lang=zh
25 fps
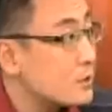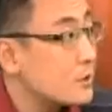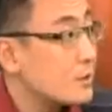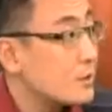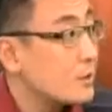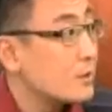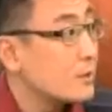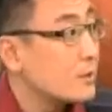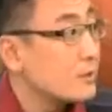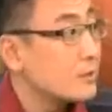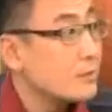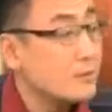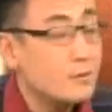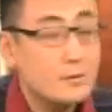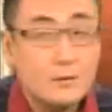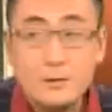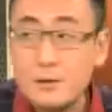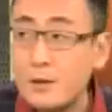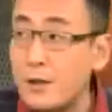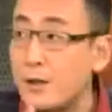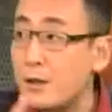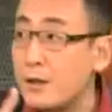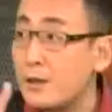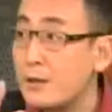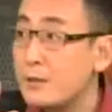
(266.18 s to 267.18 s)
媒体，
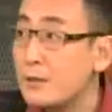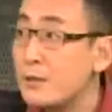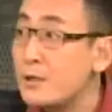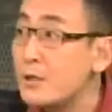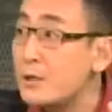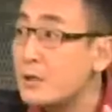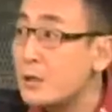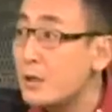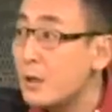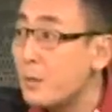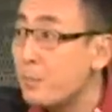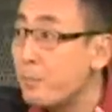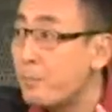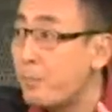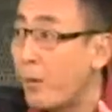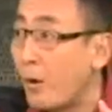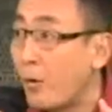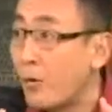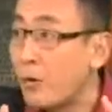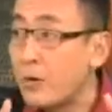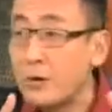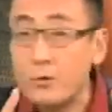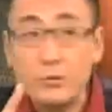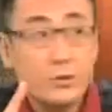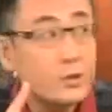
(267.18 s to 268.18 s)
呃，你得
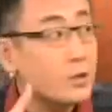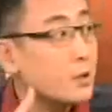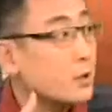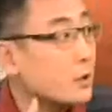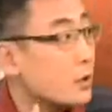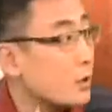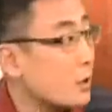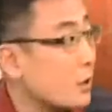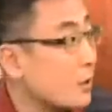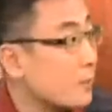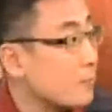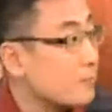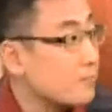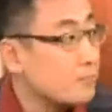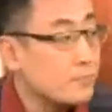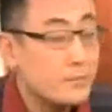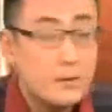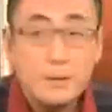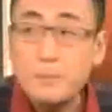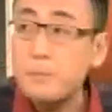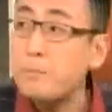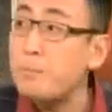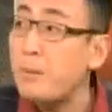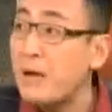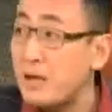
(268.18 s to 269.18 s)
保留一个。”
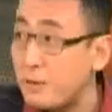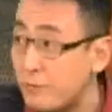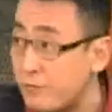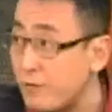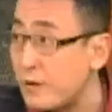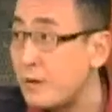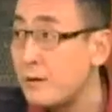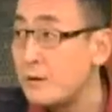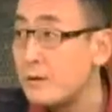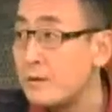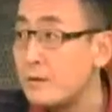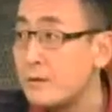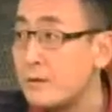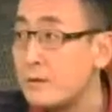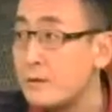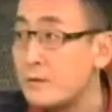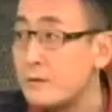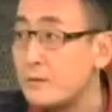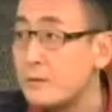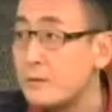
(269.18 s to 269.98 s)
备份。